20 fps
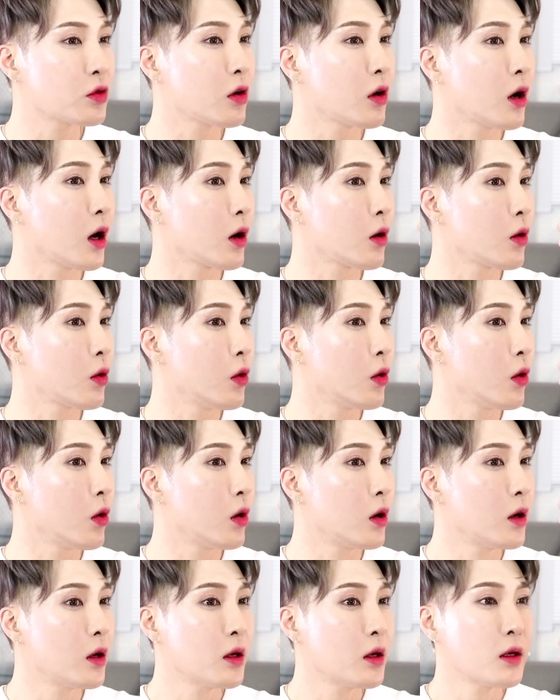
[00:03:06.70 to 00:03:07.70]
것
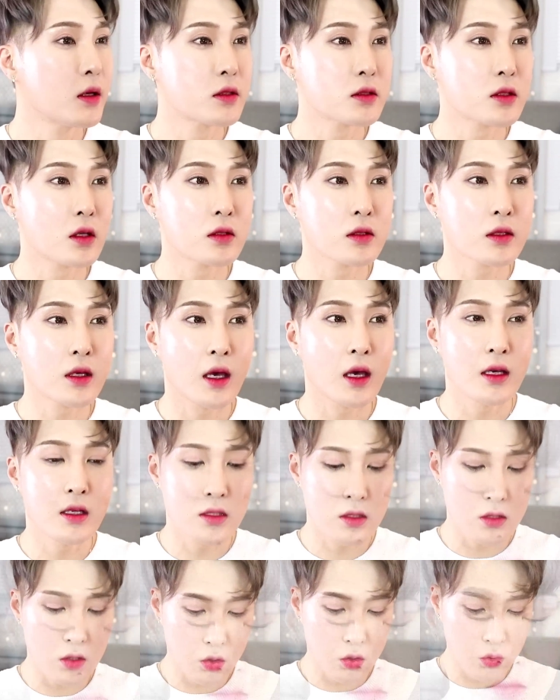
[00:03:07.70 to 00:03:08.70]
같고 저는
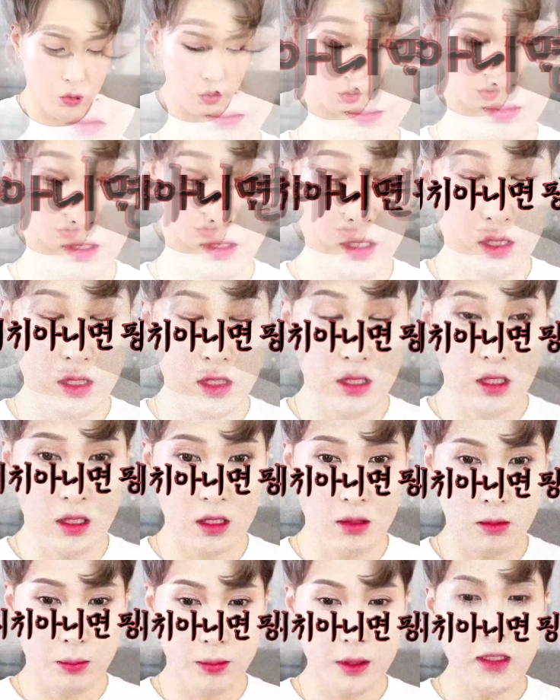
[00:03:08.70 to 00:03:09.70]
개인적으로 빛이
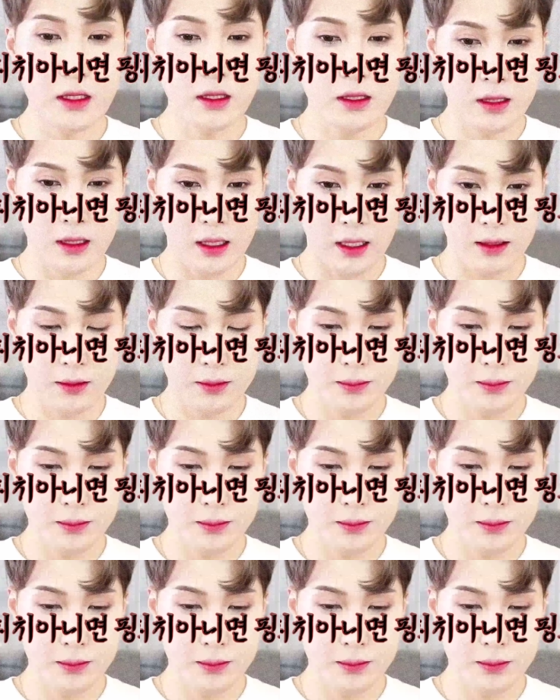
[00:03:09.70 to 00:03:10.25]
아니면 핑크야